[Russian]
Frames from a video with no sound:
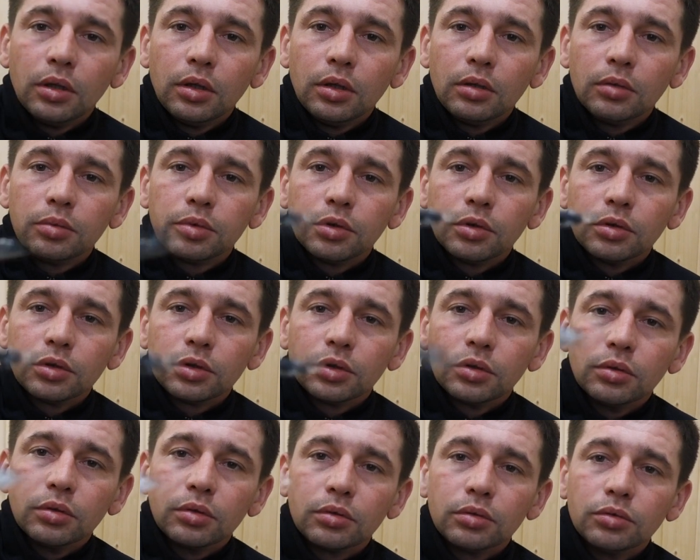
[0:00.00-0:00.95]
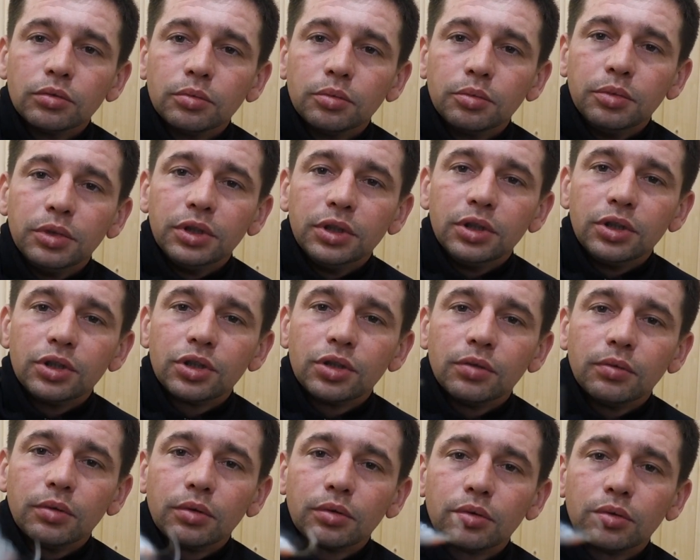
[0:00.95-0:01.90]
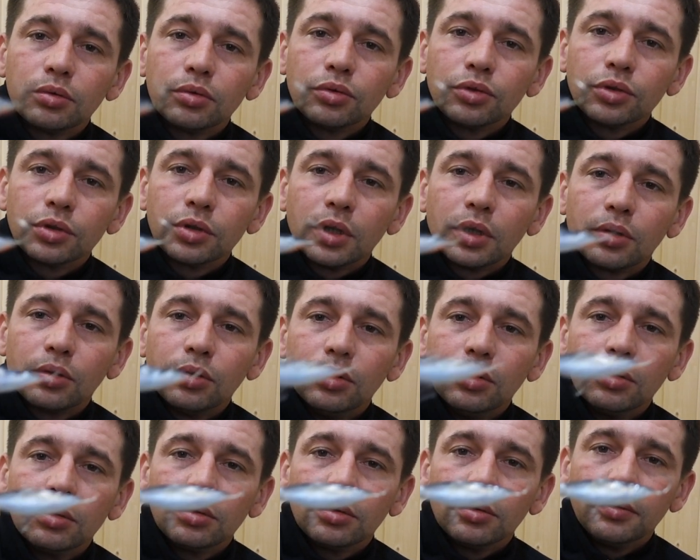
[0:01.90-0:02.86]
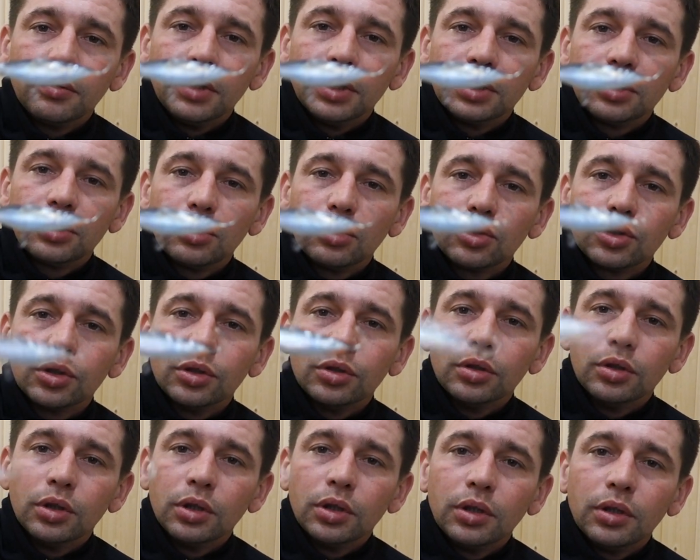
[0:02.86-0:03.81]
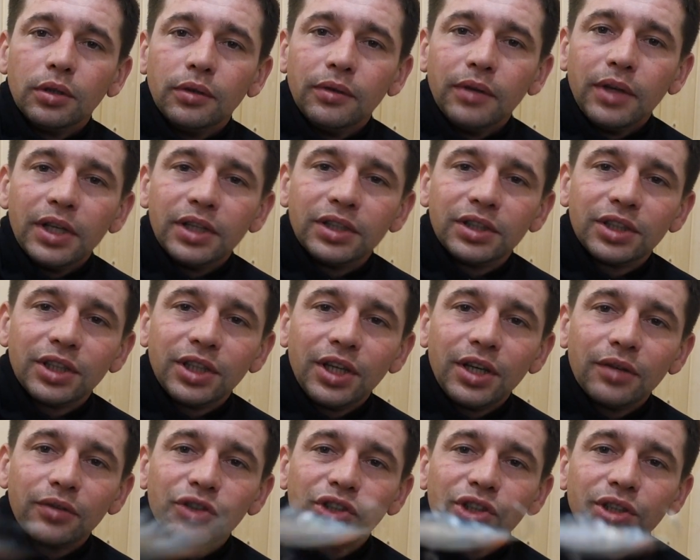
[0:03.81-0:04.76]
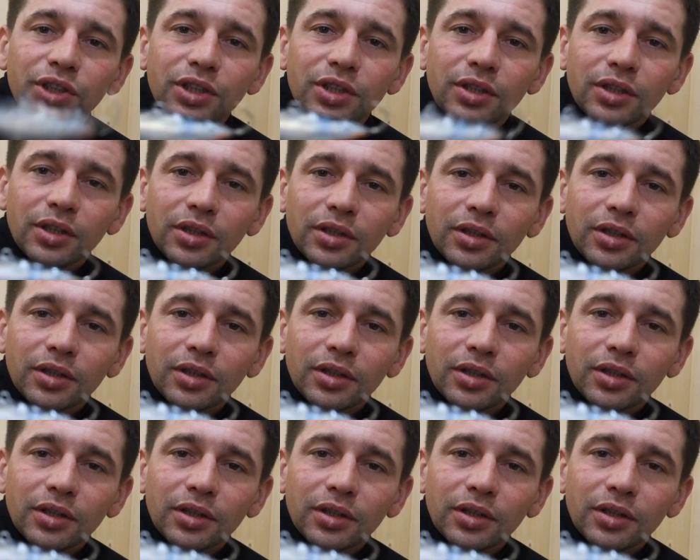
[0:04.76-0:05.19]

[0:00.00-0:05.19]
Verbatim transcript: Ну, просто вот тут без ничего. Тут уже такой вот он весь тоже. Весь съевшийся.